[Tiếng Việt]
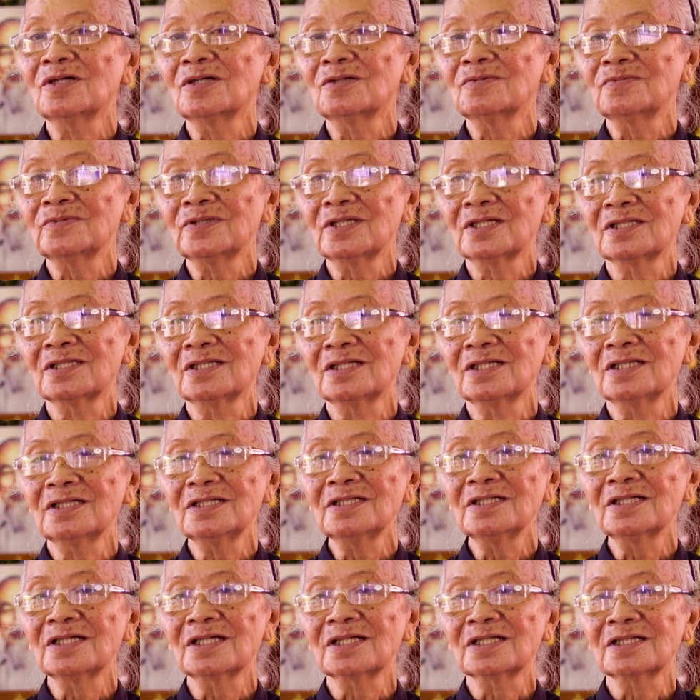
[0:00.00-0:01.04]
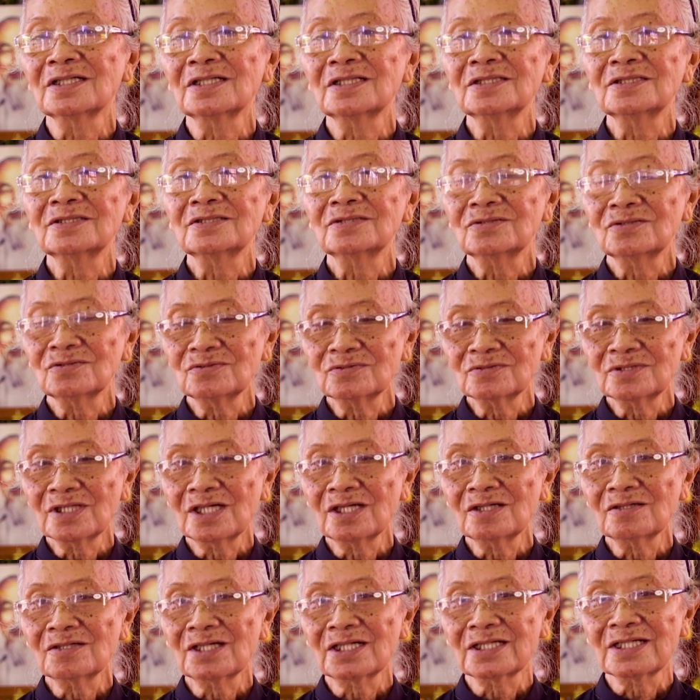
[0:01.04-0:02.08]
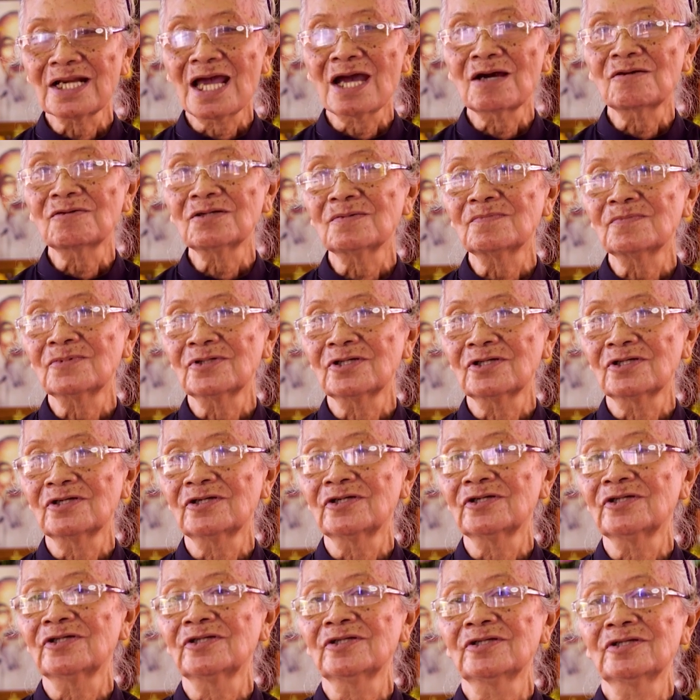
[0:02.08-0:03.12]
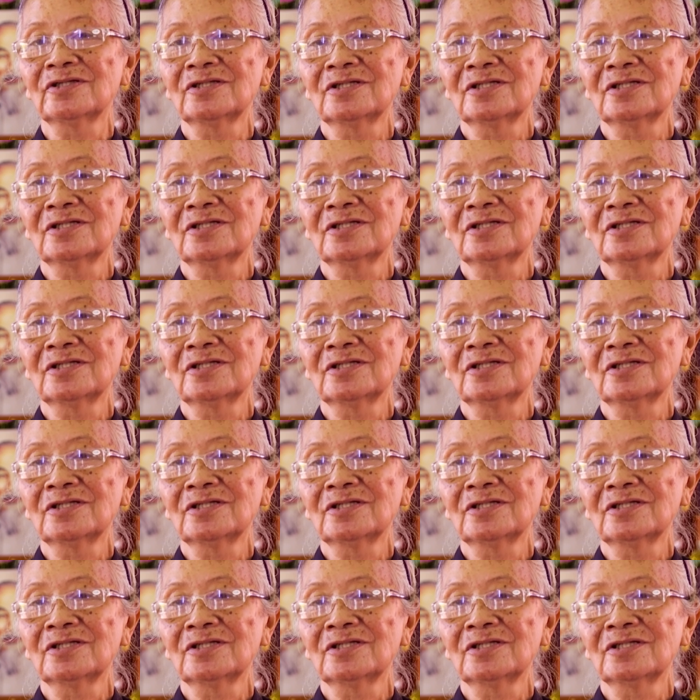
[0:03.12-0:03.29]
ông nhà lớn, là tu theo là đạo làm người,